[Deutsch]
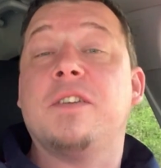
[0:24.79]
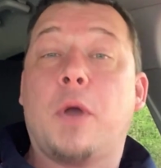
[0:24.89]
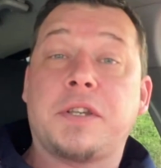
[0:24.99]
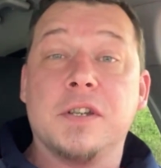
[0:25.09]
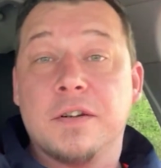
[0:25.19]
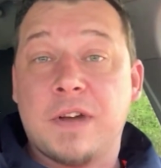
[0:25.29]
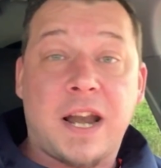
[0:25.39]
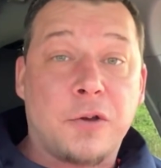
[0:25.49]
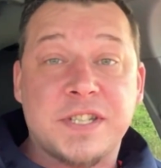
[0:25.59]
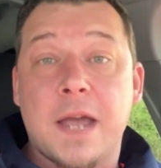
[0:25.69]
die möchten irgendwann
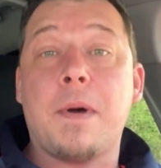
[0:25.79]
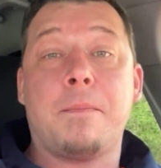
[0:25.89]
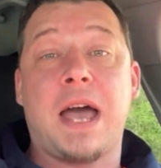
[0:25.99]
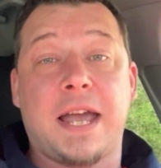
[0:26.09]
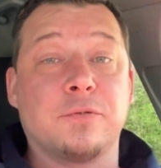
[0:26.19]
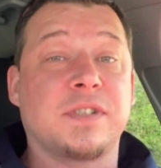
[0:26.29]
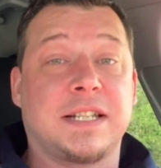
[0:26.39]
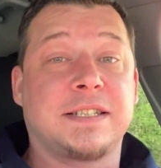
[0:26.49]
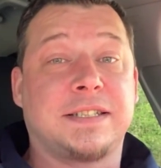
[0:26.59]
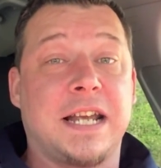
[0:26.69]
auch selber mal
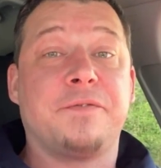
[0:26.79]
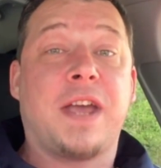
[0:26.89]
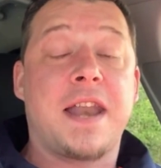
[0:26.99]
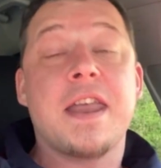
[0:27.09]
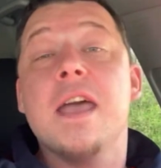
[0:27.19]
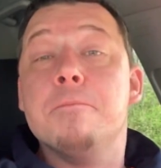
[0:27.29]
Rettungsassistent werden,